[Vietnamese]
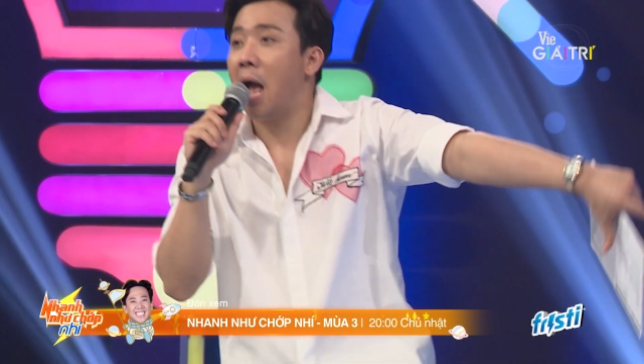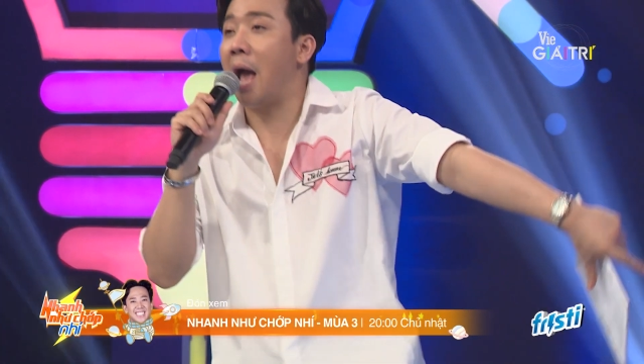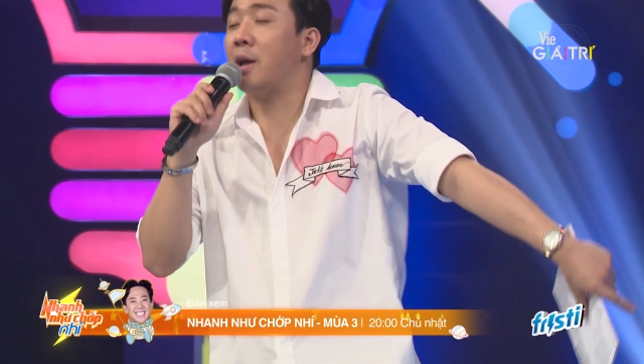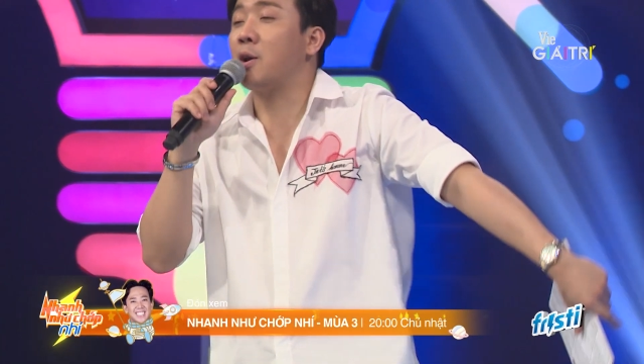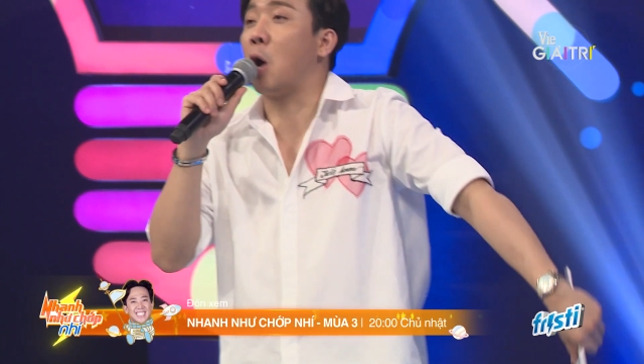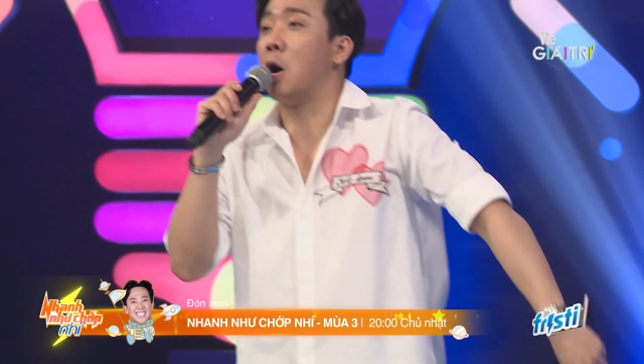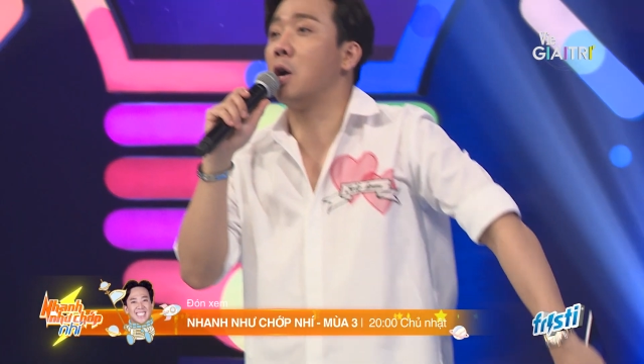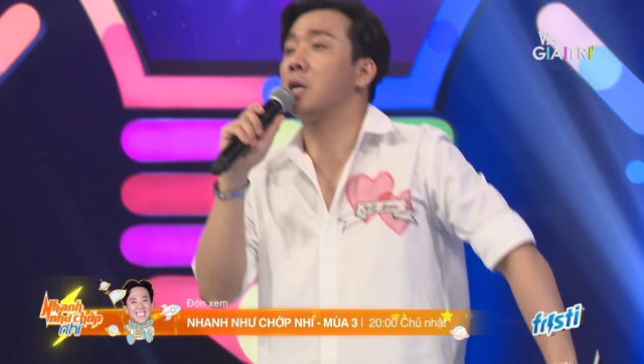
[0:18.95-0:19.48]

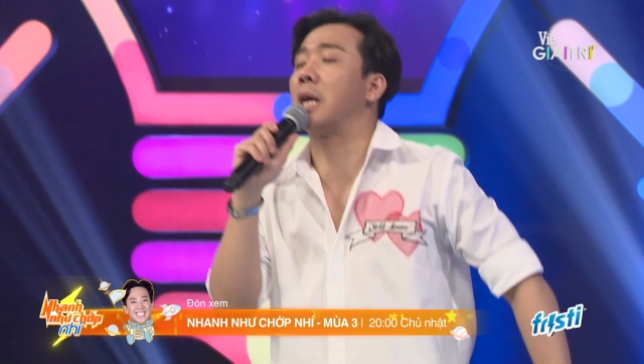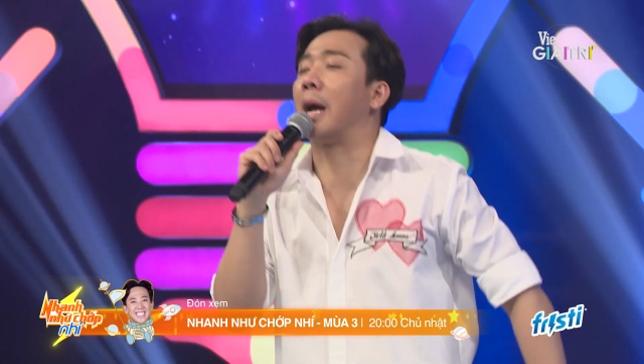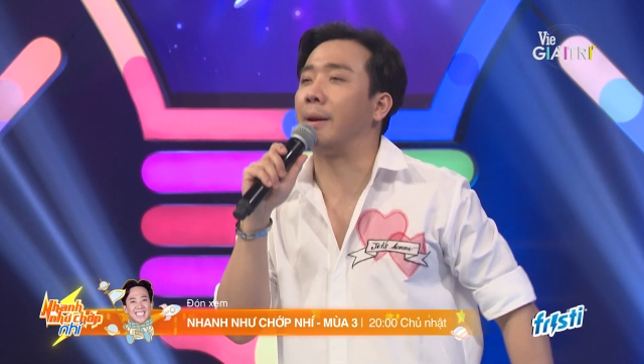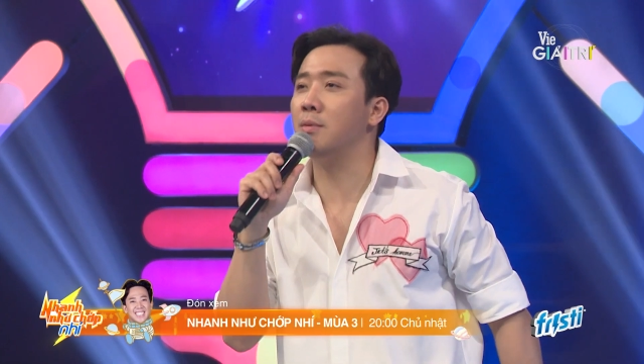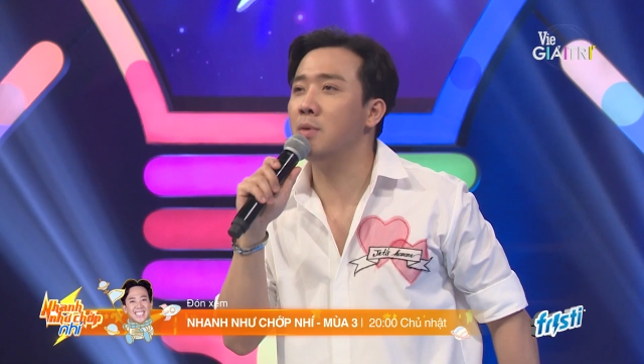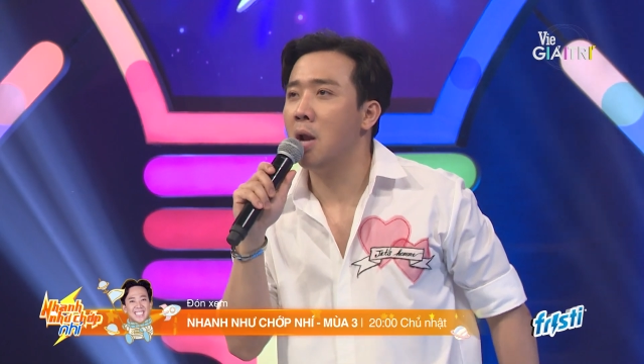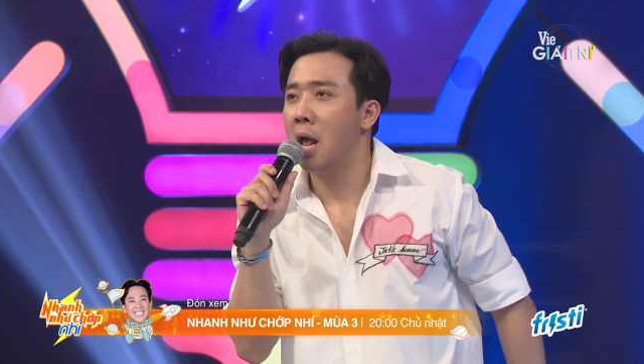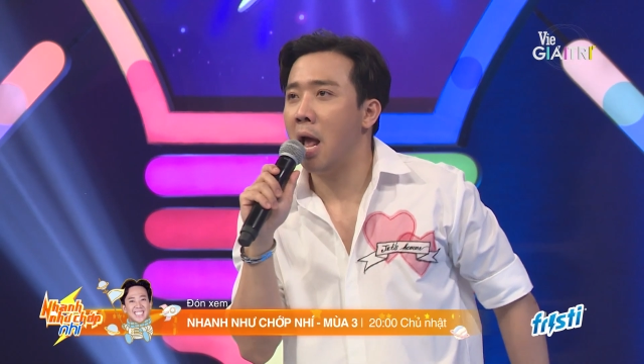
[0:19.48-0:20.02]
Hãy cận
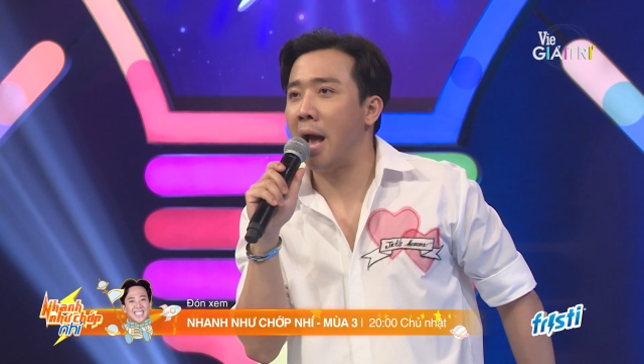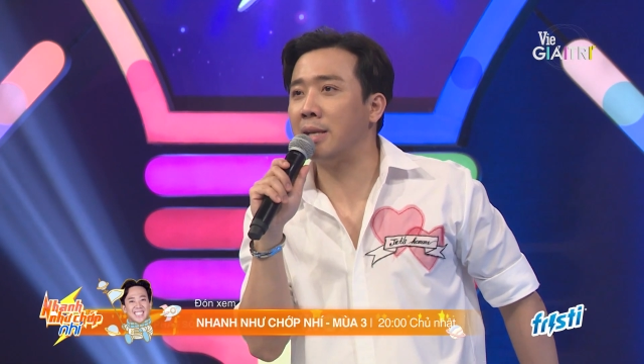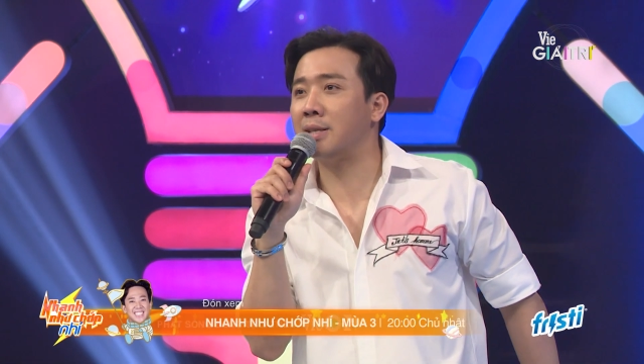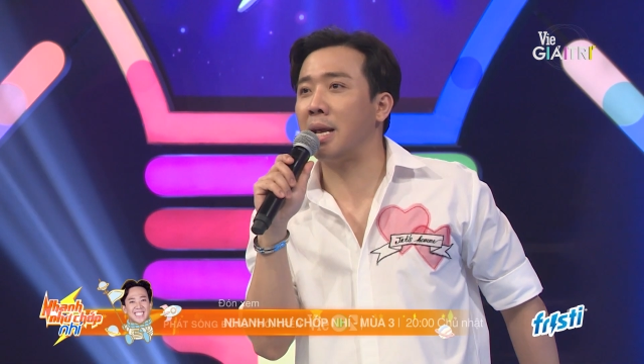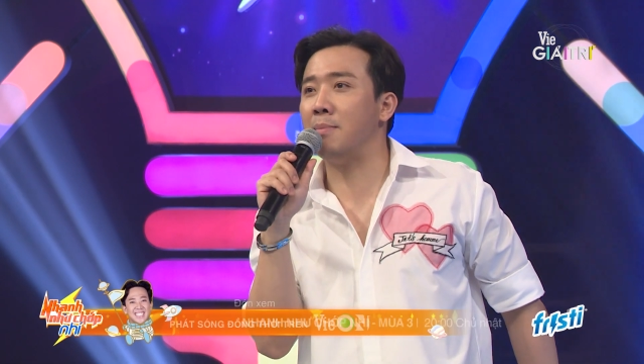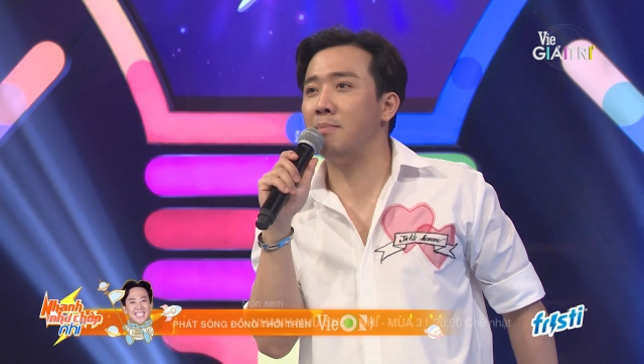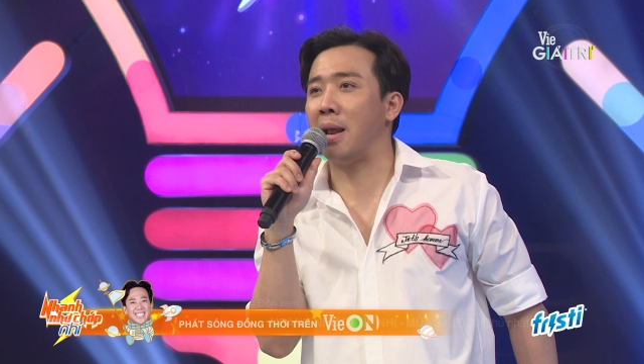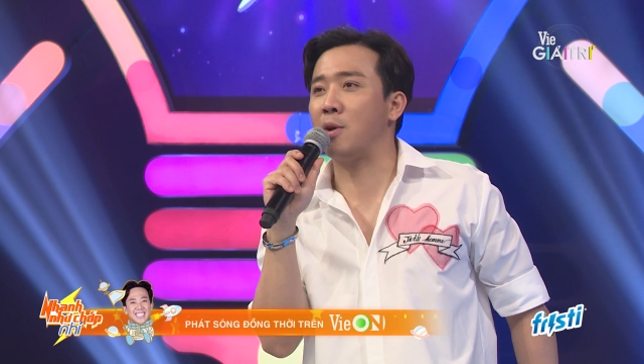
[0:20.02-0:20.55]
cảnh, hãy
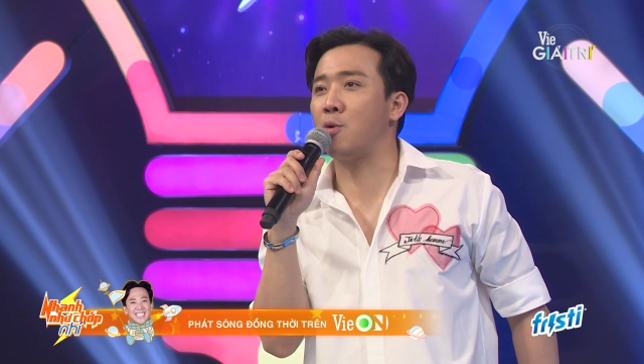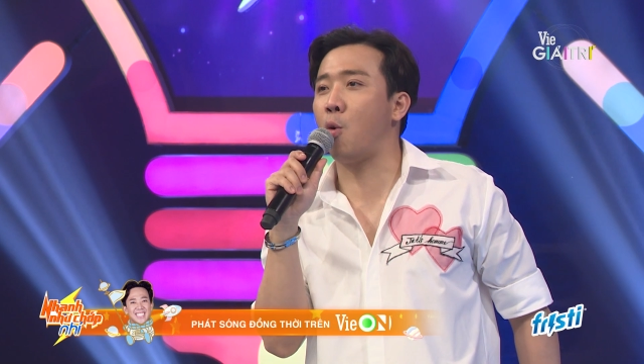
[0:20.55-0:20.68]
xem lại